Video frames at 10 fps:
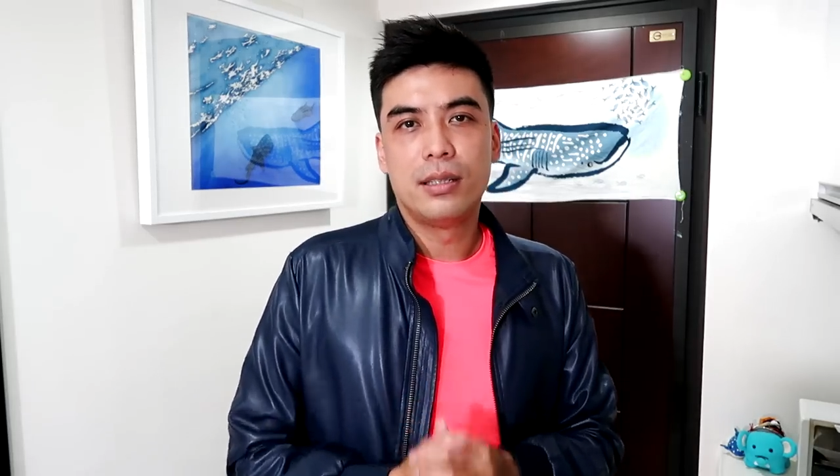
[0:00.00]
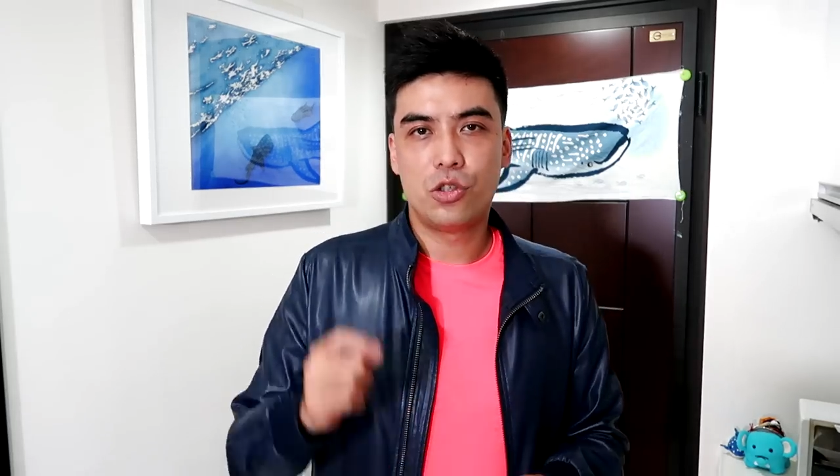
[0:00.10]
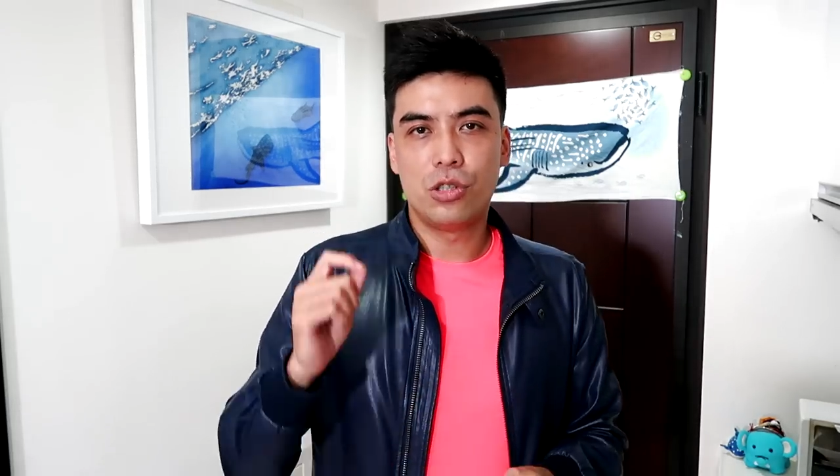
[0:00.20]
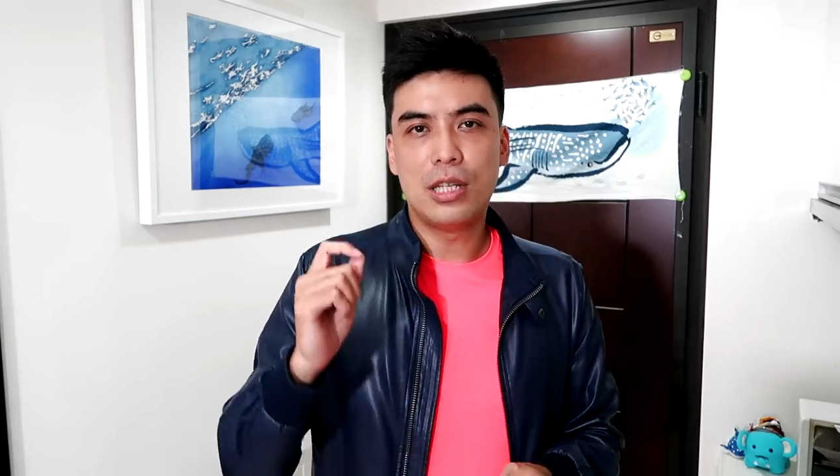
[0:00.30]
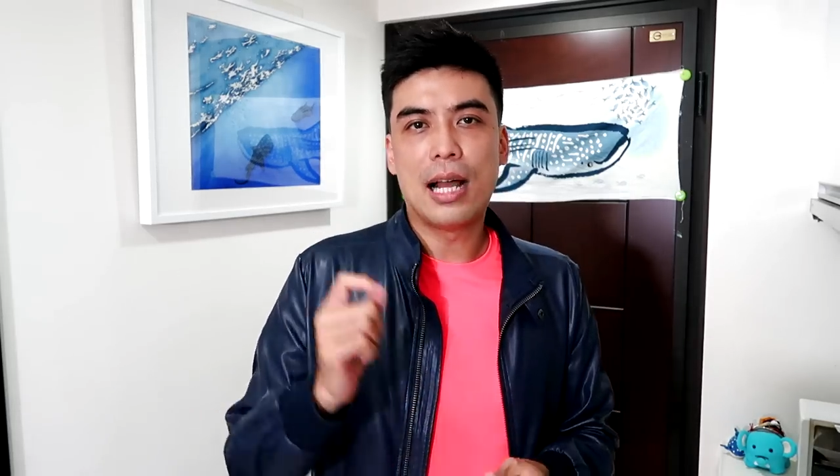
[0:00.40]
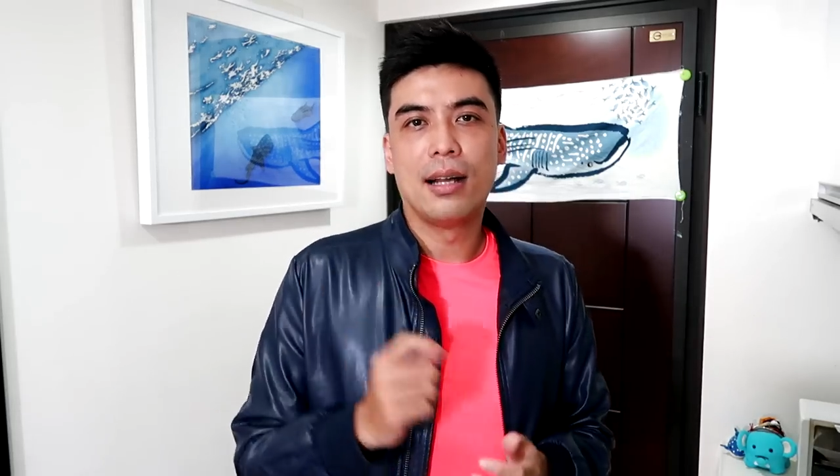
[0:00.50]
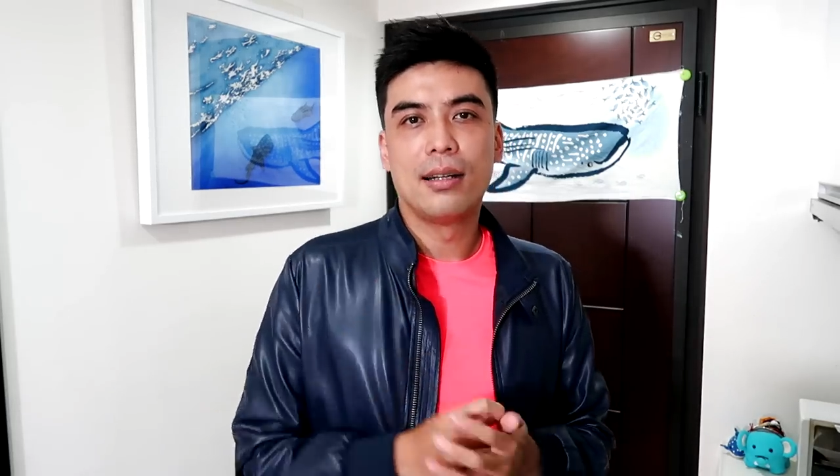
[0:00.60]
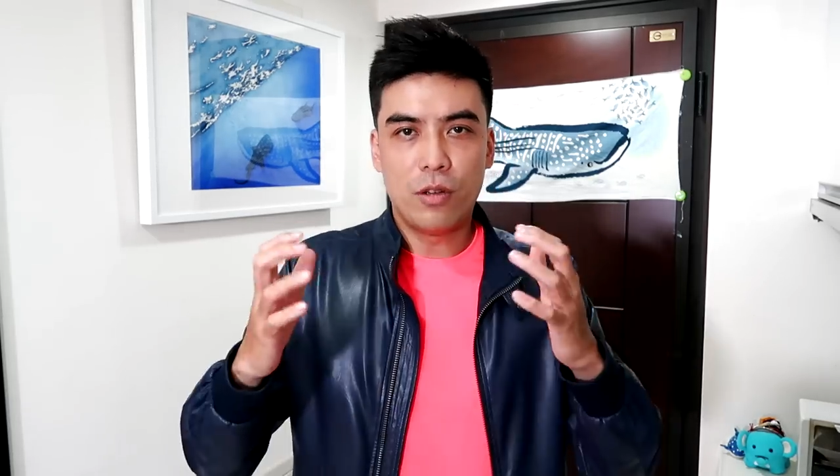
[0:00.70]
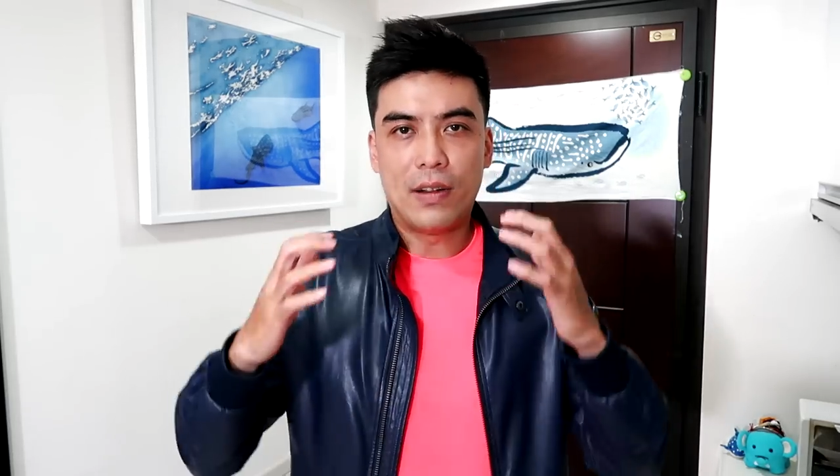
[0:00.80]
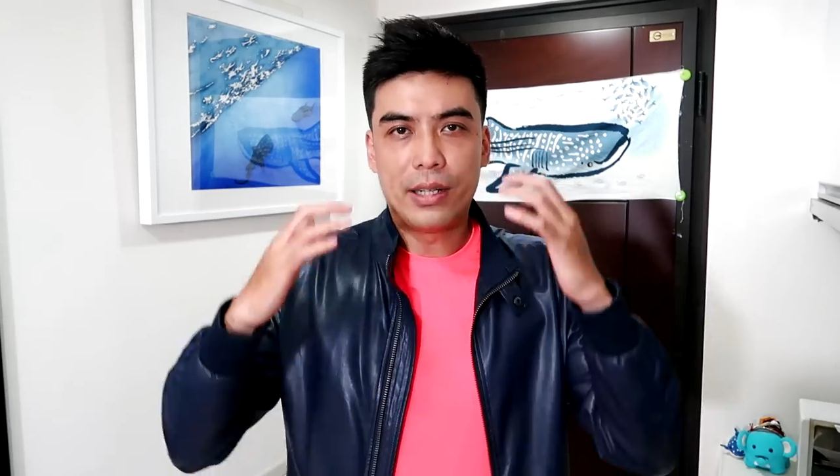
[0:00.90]
是让
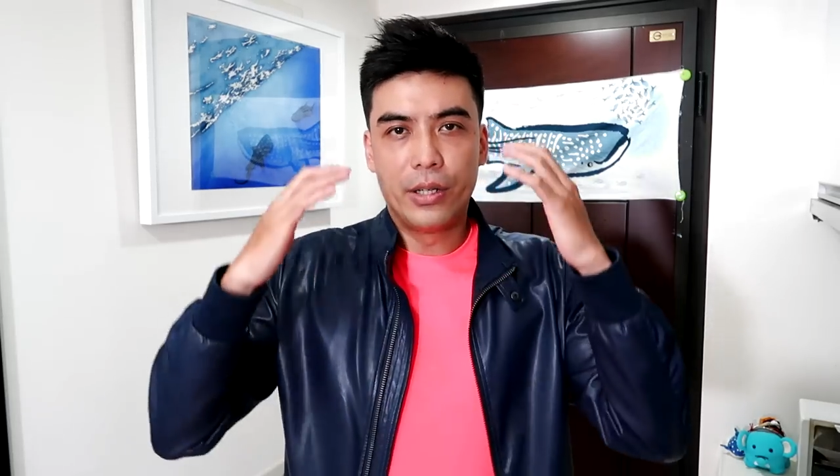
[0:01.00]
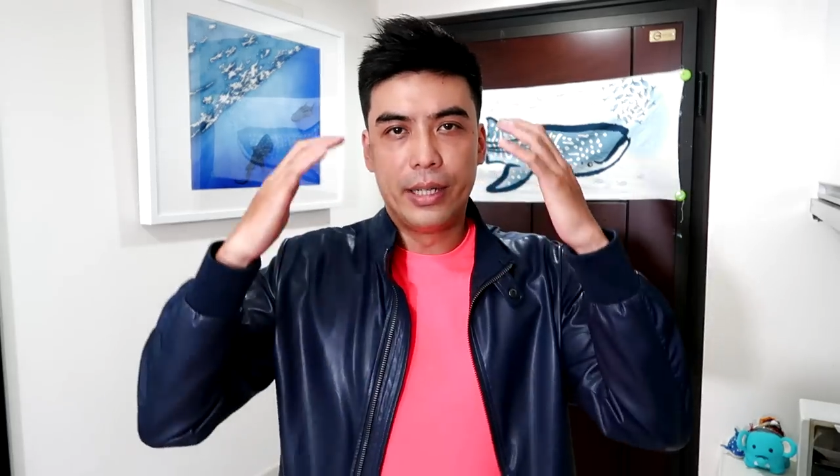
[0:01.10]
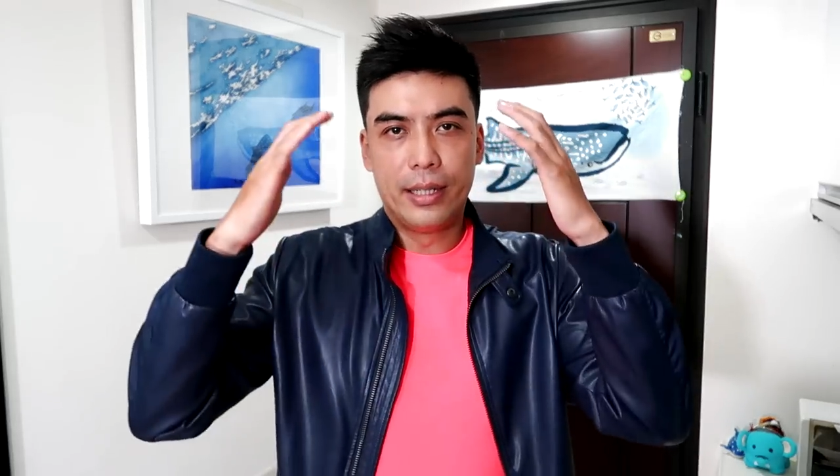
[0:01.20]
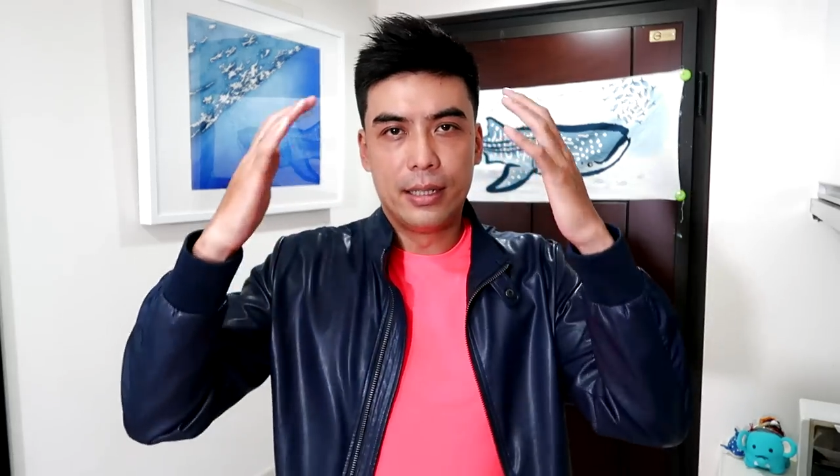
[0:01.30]
对方有一